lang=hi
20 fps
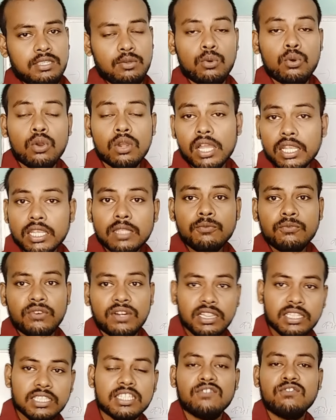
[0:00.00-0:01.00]
ये होगा कि
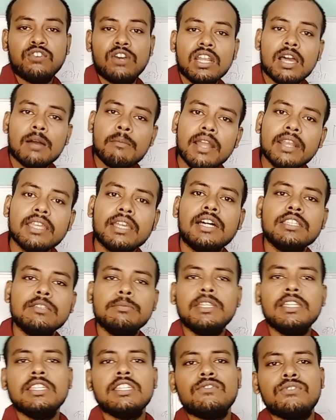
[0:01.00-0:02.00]
फल देखिए फल हमारे हाथ
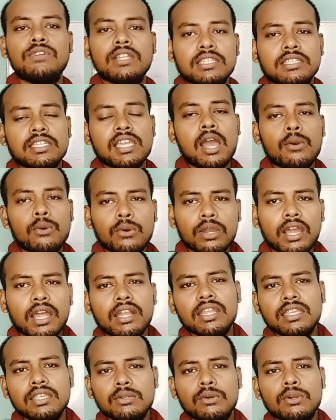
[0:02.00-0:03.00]
में नहीं है फल क्या होगा
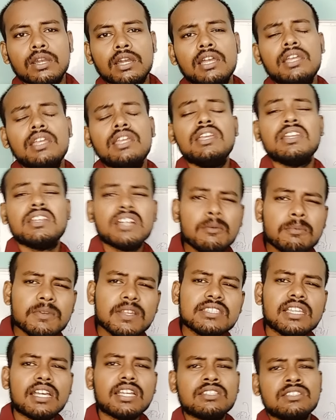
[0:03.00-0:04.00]
नहीं होगा कब
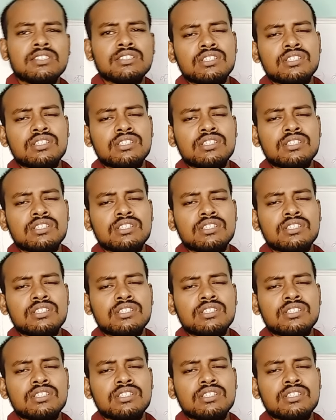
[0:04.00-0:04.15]
कैसा